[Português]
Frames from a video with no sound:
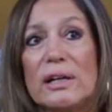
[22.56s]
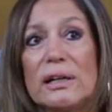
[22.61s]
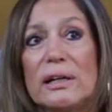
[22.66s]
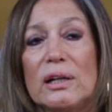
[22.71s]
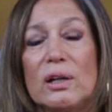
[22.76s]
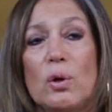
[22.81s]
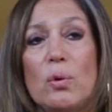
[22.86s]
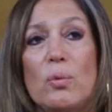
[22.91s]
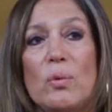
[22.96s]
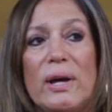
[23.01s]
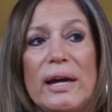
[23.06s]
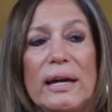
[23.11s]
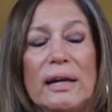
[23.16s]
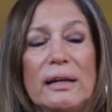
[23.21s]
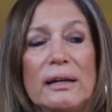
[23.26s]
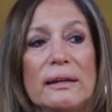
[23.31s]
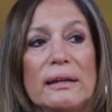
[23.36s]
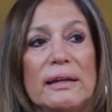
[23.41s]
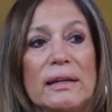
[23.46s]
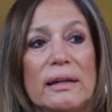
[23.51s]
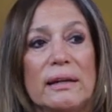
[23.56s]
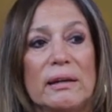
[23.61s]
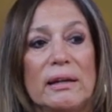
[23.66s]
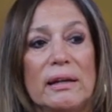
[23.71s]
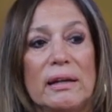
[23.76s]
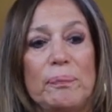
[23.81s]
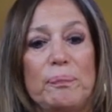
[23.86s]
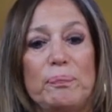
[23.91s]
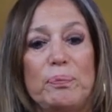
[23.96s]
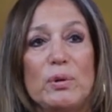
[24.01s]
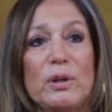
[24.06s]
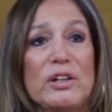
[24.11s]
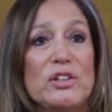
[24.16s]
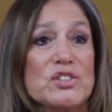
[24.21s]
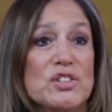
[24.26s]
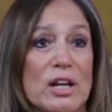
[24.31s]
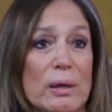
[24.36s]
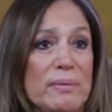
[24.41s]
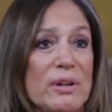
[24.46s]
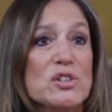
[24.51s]
ela não é, é
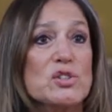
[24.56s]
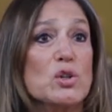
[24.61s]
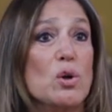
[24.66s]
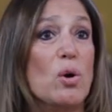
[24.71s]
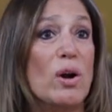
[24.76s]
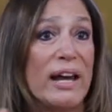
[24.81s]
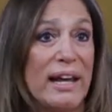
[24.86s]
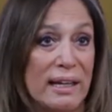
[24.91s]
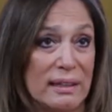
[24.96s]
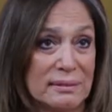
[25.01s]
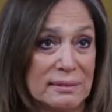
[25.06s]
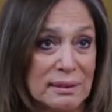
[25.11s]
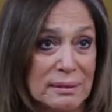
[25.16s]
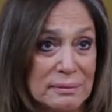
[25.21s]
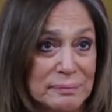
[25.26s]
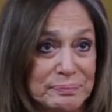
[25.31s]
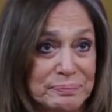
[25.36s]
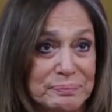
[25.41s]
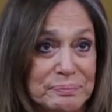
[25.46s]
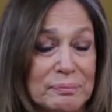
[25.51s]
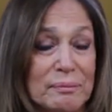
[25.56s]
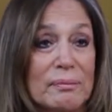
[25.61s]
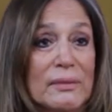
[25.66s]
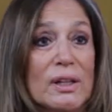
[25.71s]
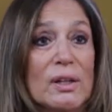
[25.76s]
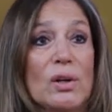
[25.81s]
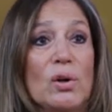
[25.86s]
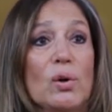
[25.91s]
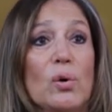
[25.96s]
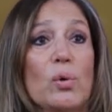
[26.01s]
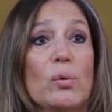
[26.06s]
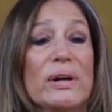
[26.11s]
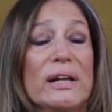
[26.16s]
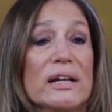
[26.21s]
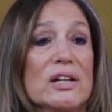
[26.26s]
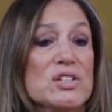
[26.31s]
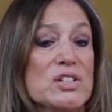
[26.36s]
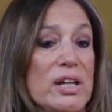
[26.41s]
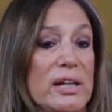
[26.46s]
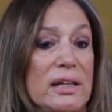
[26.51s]
politicamente correta, ou
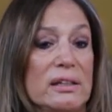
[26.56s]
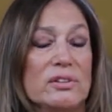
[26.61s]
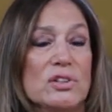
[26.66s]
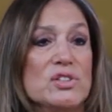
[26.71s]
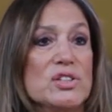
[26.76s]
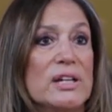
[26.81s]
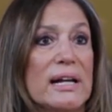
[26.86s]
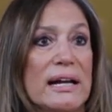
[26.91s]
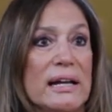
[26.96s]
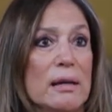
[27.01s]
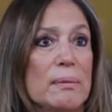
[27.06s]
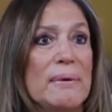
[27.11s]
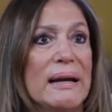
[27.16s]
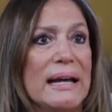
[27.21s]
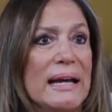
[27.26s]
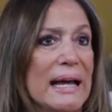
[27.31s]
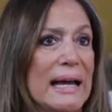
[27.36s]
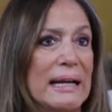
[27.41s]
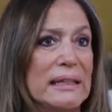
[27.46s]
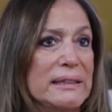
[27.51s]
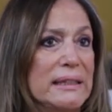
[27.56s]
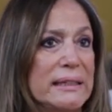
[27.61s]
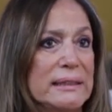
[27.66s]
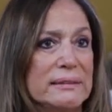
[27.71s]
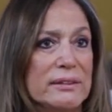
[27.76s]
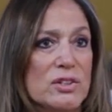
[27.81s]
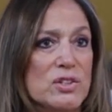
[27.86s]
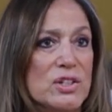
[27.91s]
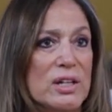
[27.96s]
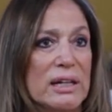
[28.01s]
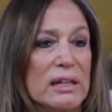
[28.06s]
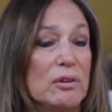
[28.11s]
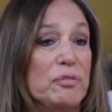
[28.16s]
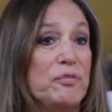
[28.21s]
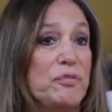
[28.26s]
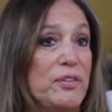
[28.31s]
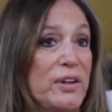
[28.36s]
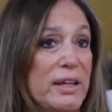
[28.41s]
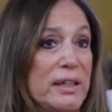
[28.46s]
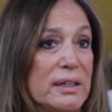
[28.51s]
ela já entra de cara amarrada, entra de cara
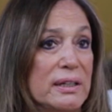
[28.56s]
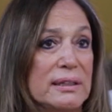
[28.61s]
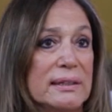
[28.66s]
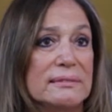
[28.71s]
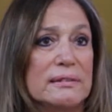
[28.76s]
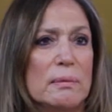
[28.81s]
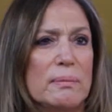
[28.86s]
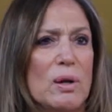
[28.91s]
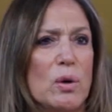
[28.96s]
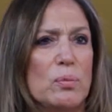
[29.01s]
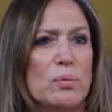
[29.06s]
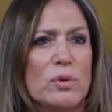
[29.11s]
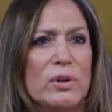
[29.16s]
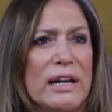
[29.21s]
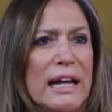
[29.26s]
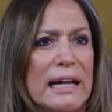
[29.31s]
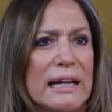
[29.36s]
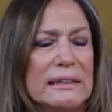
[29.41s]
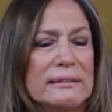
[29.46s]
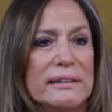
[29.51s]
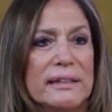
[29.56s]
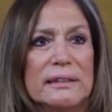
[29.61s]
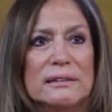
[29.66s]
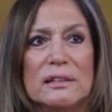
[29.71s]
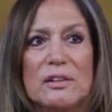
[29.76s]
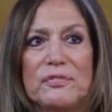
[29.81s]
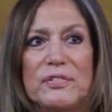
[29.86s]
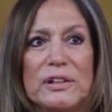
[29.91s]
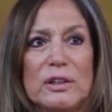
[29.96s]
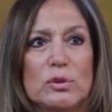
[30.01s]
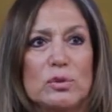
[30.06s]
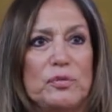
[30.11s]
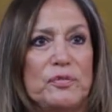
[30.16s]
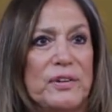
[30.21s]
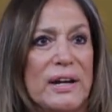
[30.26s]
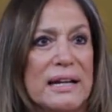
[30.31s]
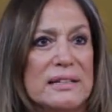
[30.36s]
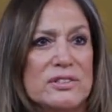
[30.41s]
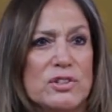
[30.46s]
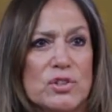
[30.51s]
feia, entra mal-humorada, entra falando
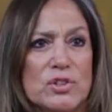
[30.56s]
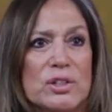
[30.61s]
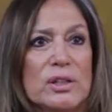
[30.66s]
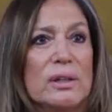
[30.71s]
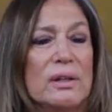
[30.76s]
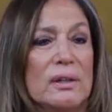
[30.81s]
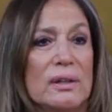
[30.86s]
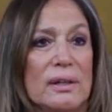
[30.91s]
frases